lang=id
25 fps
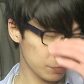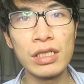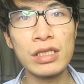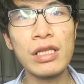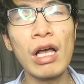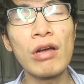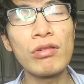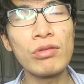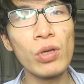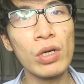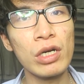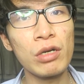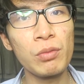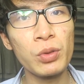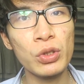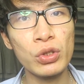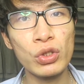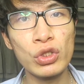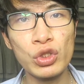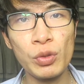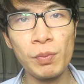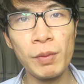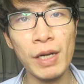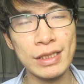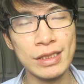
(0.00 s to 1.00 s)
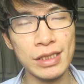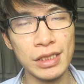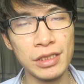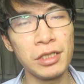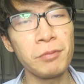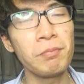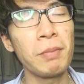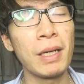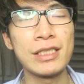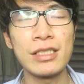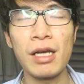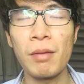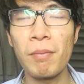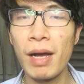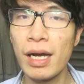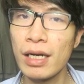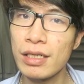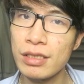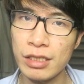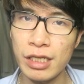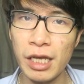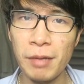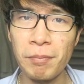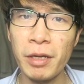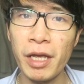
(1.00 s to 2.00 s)
di tahun 2017 ini banyak
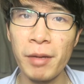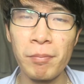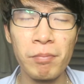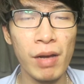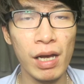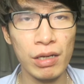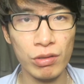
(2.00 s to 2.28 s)
banget game-game